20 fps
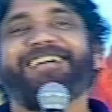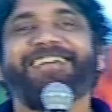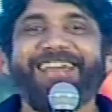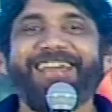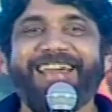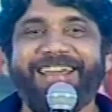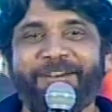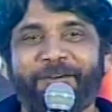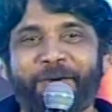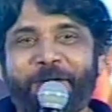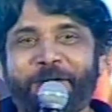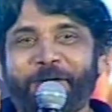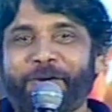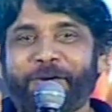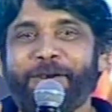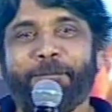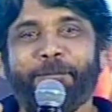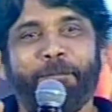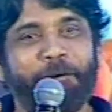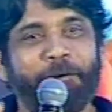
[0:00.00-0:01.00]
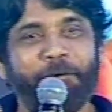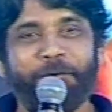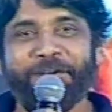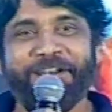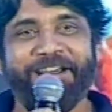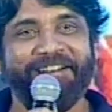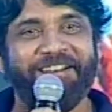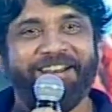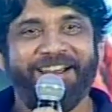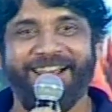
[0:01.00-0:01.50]
నేను రెండు రోజులు
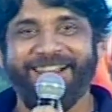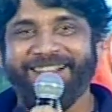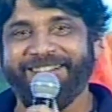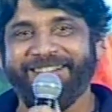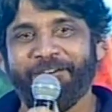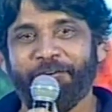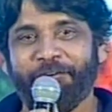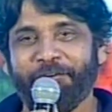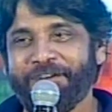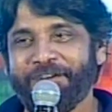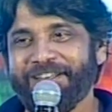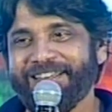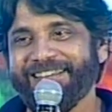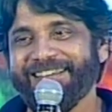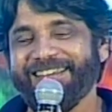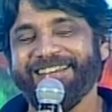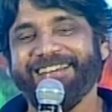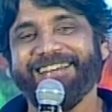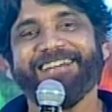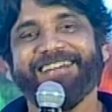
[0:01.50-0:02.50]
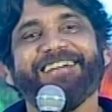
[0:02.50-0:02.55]
పడుకున్నాను రాలేదు షూటింగ్కి